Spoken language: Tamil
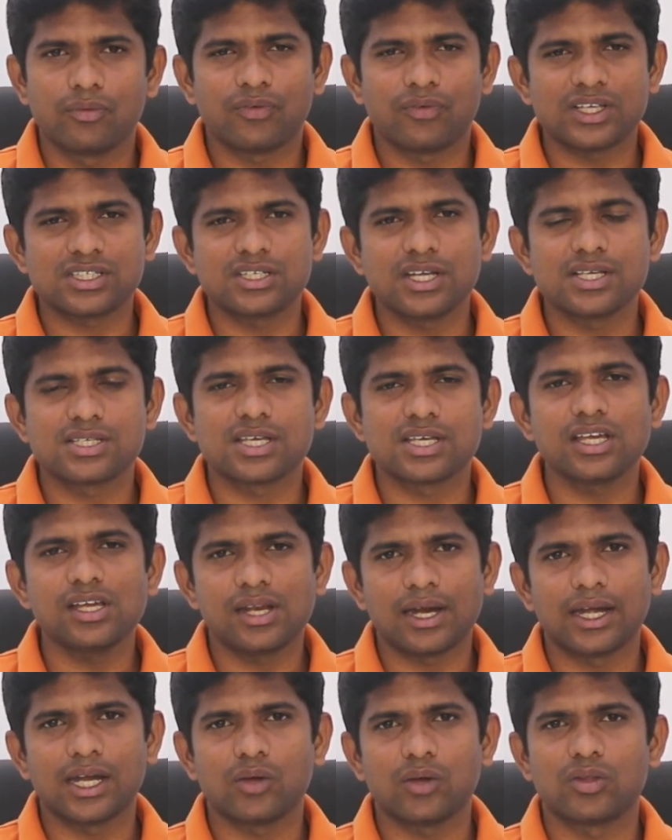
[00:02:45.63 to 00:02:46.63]
ஃபஸ்ட்
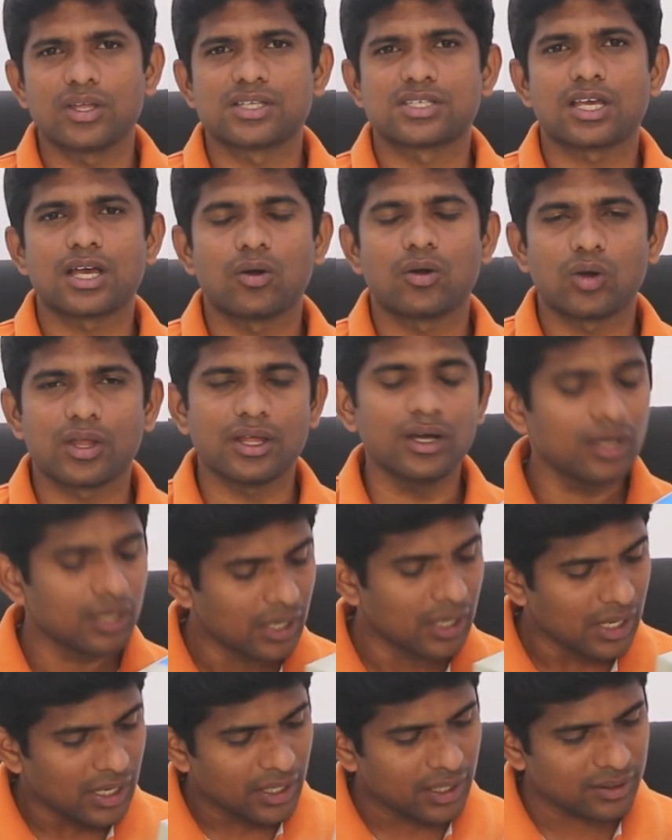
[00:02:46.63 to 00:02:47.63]
ஏசிக்கு ரெண்டாவது ஏசிக்கு அவ்வளோதான்
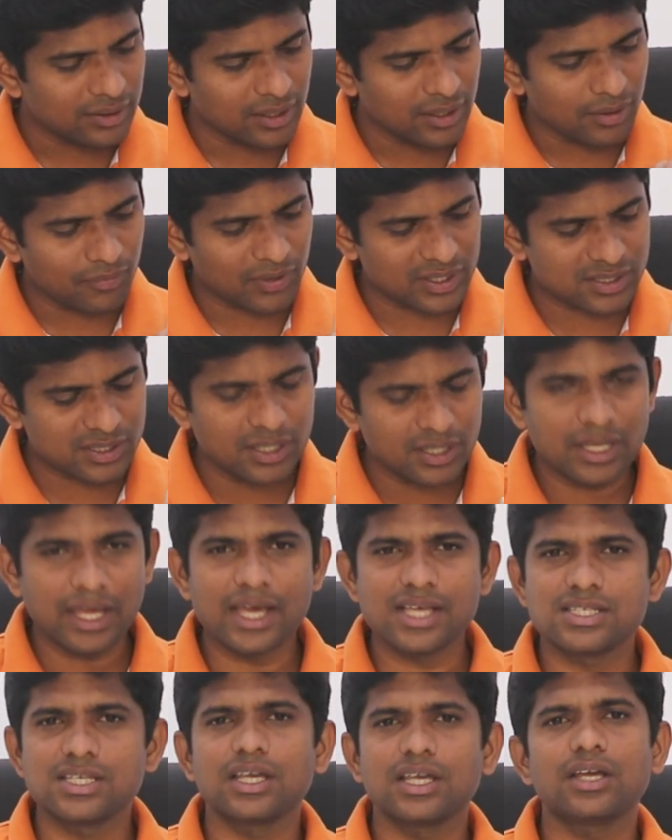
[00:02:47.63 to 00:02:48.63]
இந்த ஃபஸ்ட்
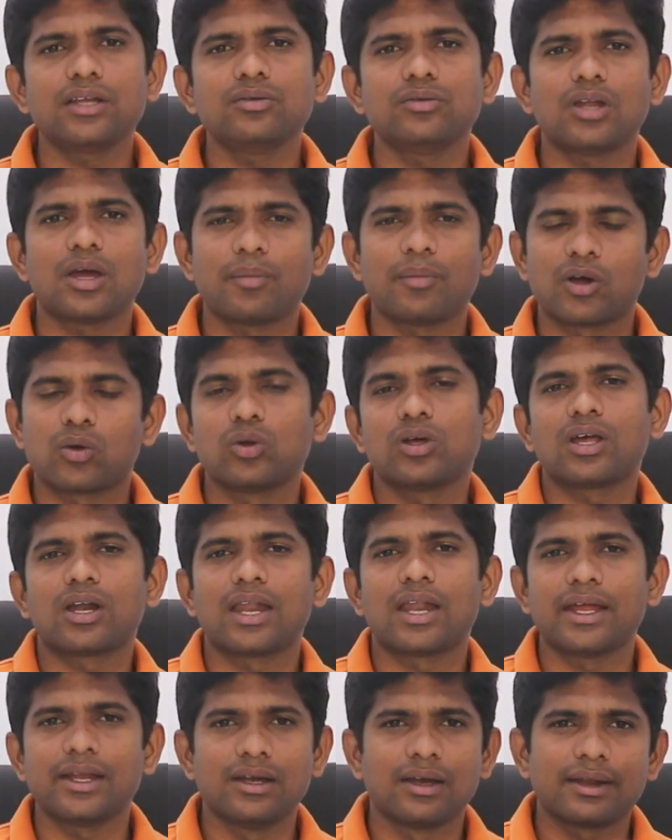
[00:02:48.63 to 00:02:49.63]
ஏசிக்குன்னு நம்ம
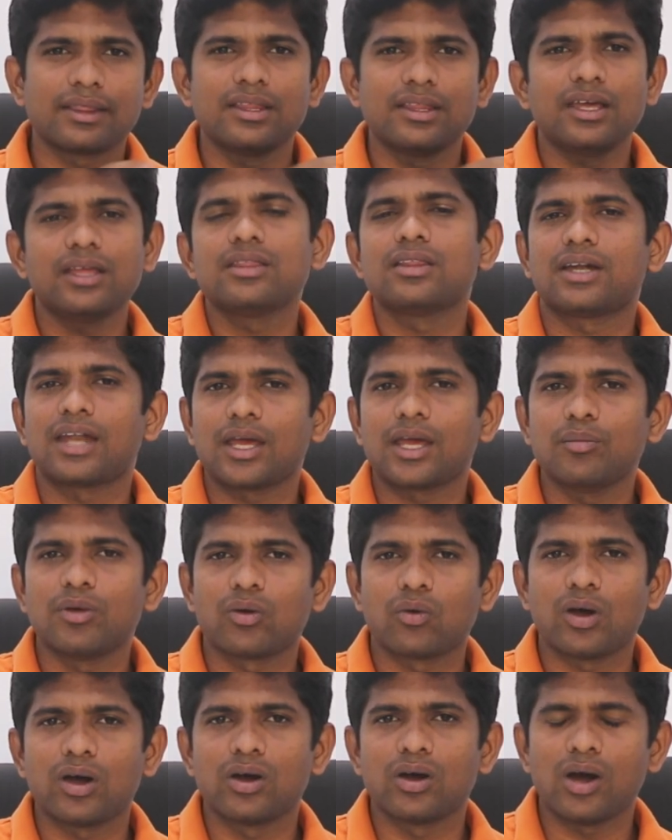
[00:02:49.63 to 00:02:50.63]
கொடுக்குற லைன்லேருந்தே இந்த
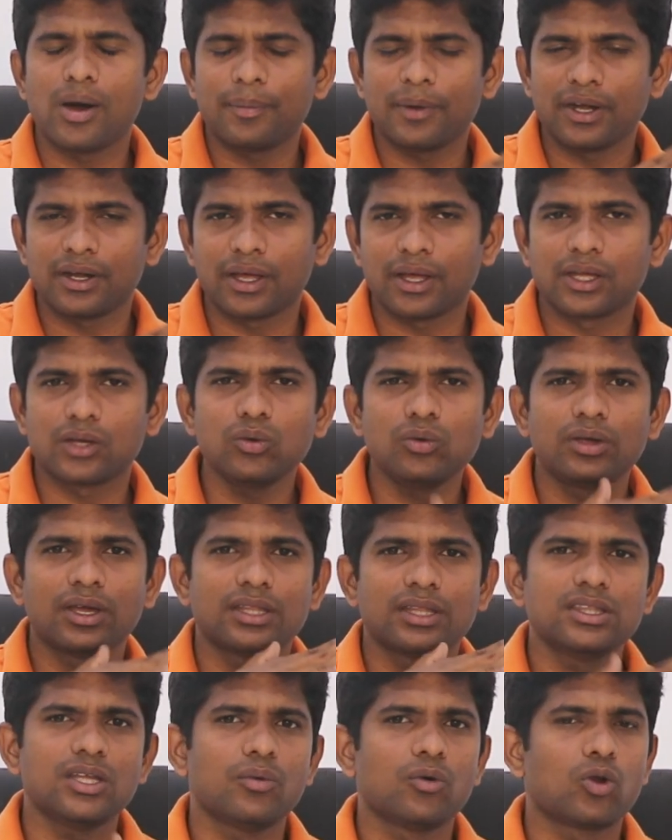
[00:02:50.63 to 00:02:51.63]
டைமர் ஆப்ரேட் ஆகிக்கும்
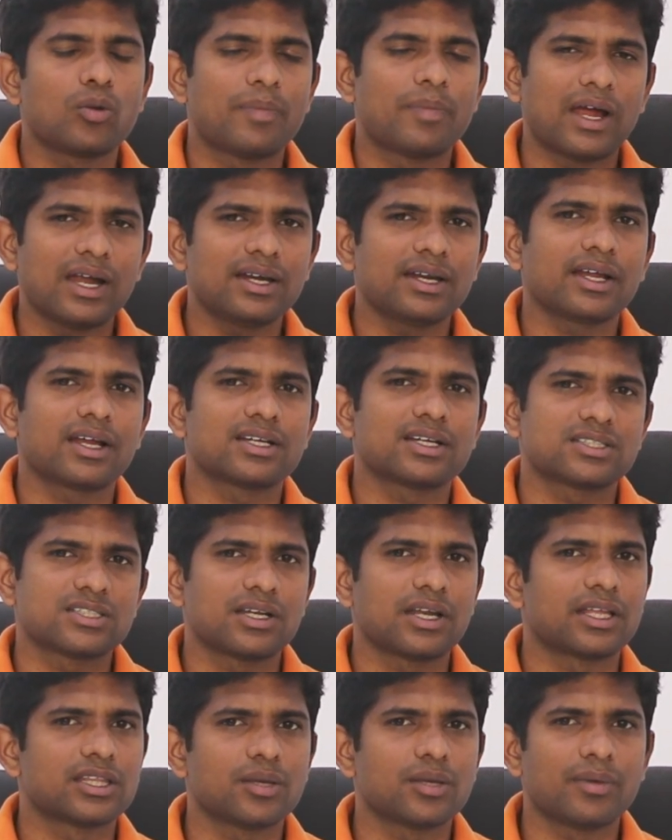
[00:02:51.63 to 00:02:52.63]
எந்த ஒரு பேட்டரி
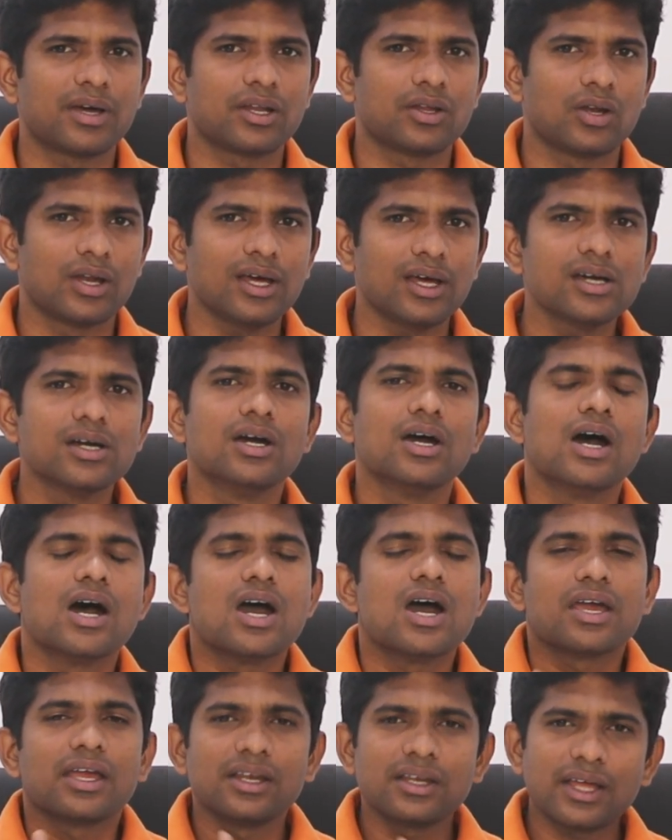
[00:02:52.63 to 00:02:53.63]
கனெக்ஷன் எந்த மாதிரி இல்லை
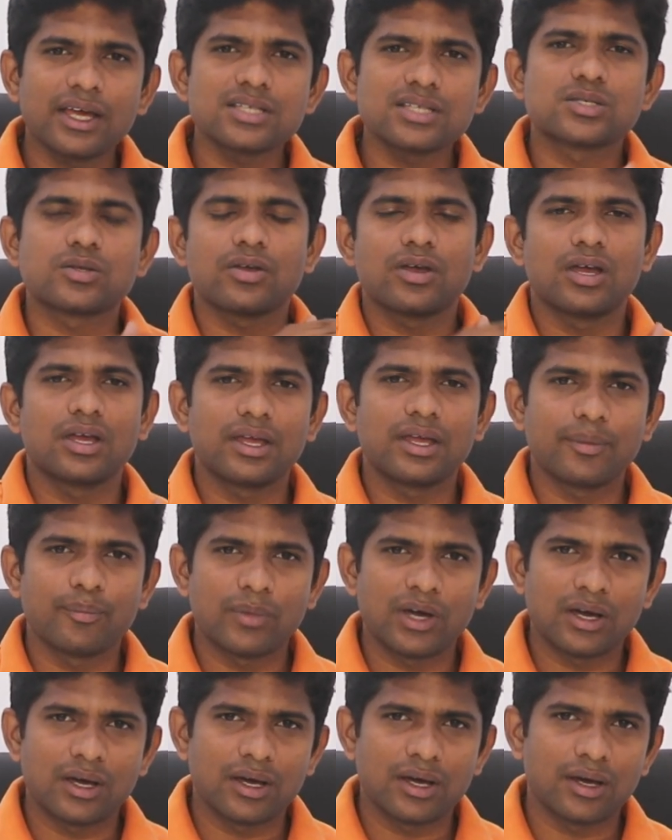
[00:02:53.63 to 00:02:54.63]
இன்கேஸ்
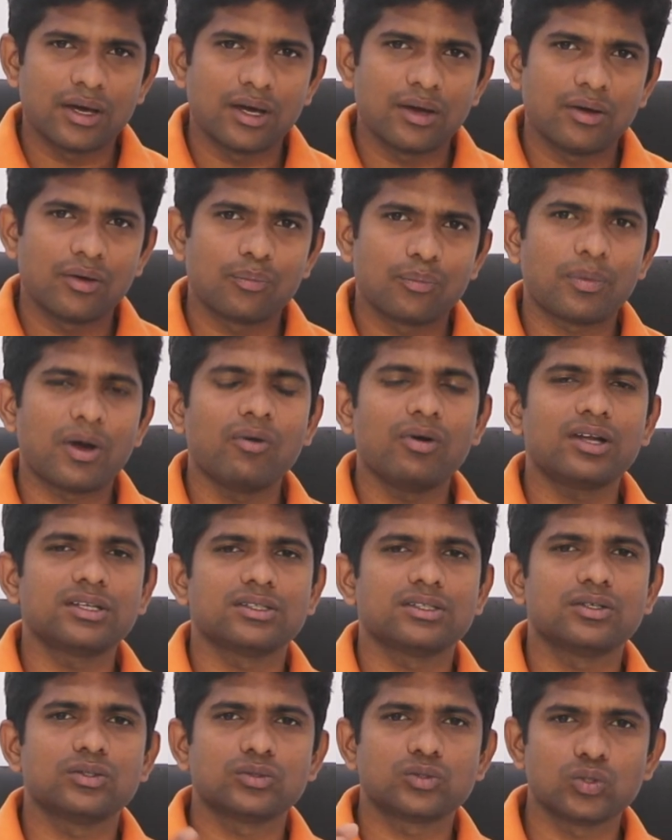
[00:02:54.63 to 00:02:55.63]

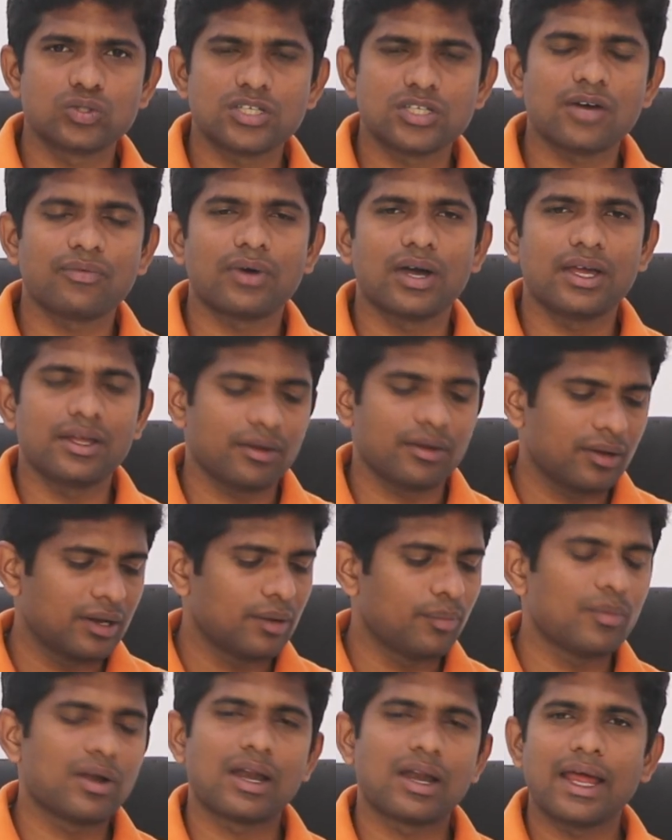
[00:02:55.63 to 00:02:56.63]
பவர் சுவிட்ச் ஆஃப் ஆகி
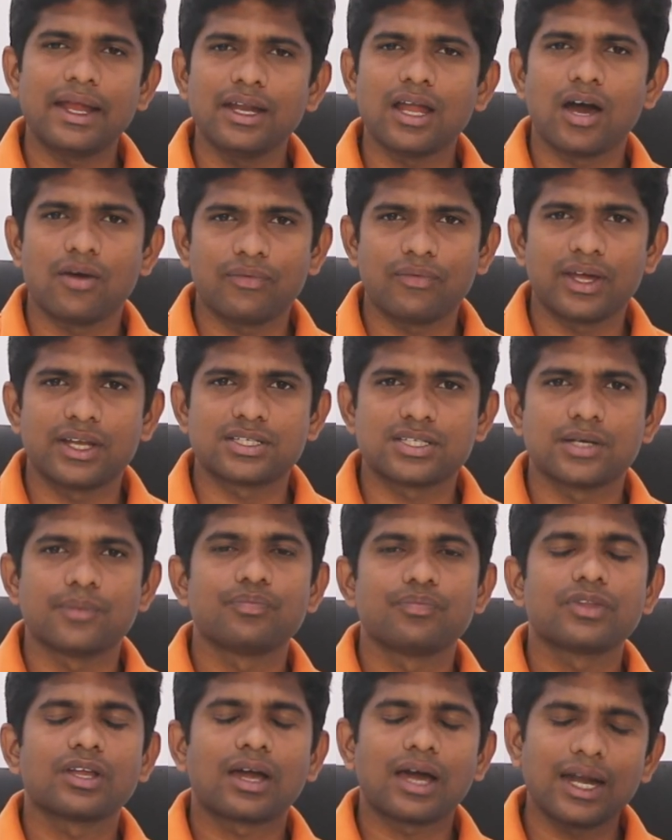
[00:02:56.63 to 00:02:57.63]
லைன் ஆஃப் ஆயிடுச்சு
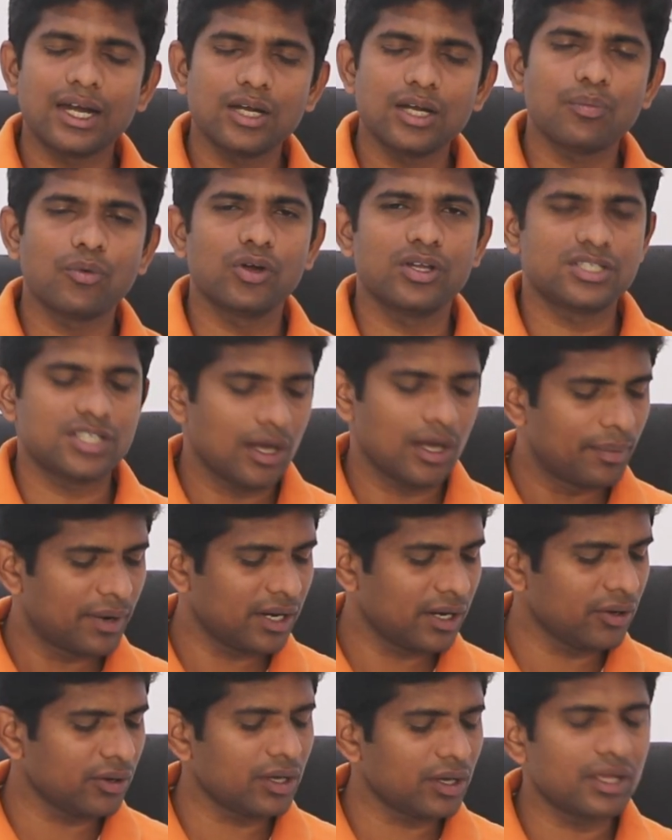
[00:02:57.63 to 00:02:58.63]
கரண்ட் போயிடுச்சு
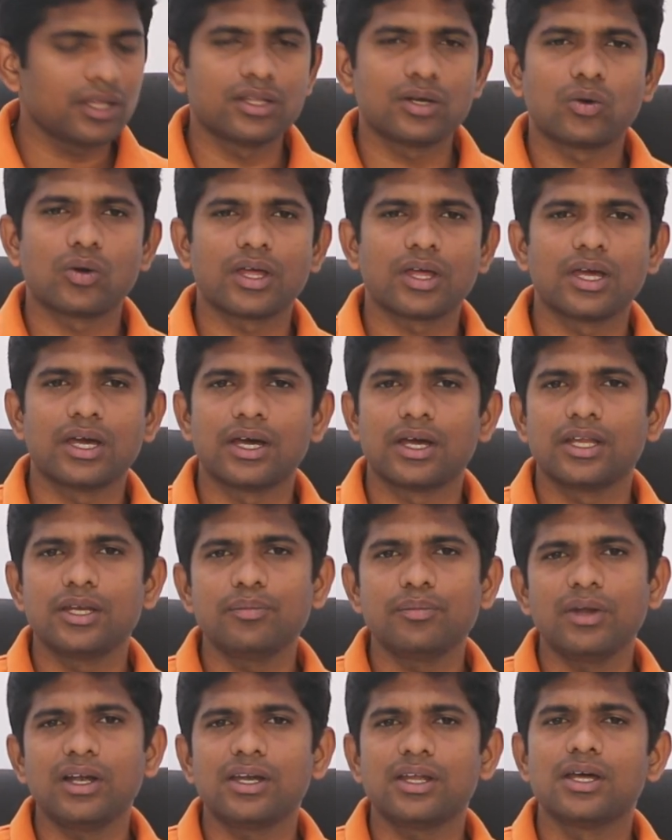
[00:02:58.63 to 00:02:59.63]
அப்படின்னா இதனுடைய
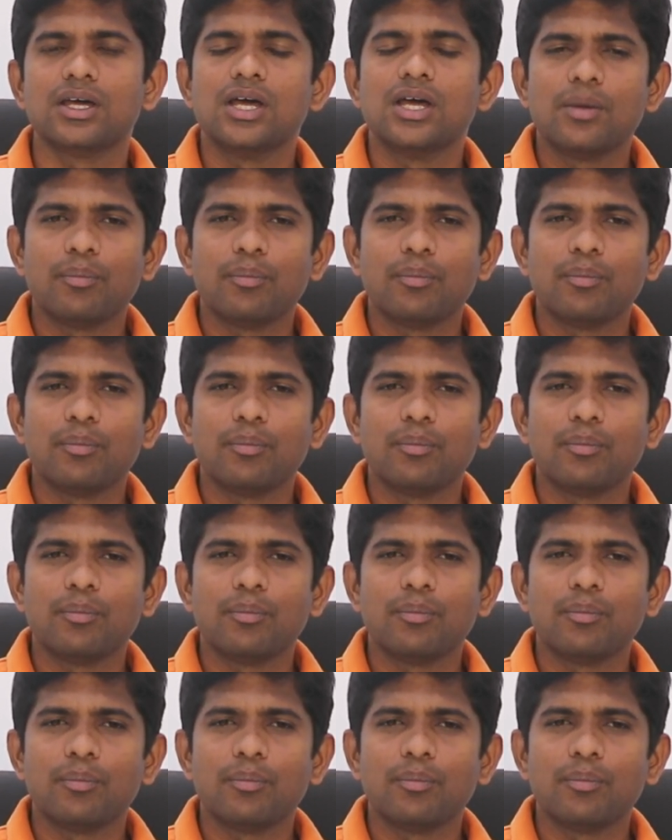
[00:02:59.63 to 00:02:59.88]
இன்பில்டு